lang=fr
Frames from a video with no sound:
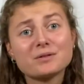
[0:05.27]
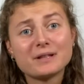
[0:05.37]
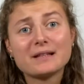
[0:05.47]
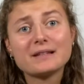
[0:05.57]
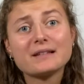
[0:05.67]
une
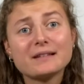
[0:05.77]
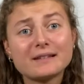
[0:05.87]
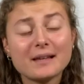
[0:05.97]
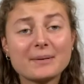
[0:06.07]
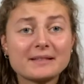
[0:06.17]
année
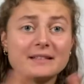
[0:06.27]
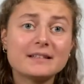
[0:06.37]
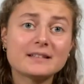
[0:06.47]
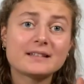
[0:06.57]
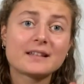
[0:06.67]

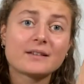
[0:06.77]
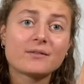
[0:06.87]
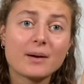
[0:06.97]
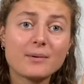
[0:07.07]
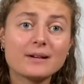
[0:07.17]
sabbatique. C'est
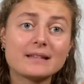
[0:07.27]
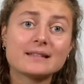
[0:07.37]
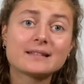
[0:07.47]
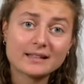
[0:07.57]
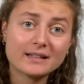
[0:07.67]
vraiment les
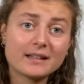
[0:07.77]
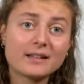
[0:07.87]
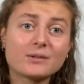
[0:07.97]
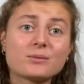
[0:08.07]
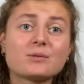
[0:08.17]
5
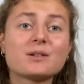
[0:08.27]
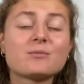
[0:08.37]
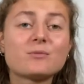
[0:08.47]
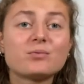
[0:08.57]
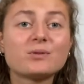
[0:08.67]
raisons qui
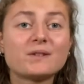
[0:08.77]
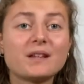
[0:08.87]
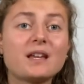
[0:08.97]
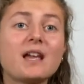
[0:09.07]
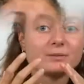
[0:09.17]
m'ont poussé,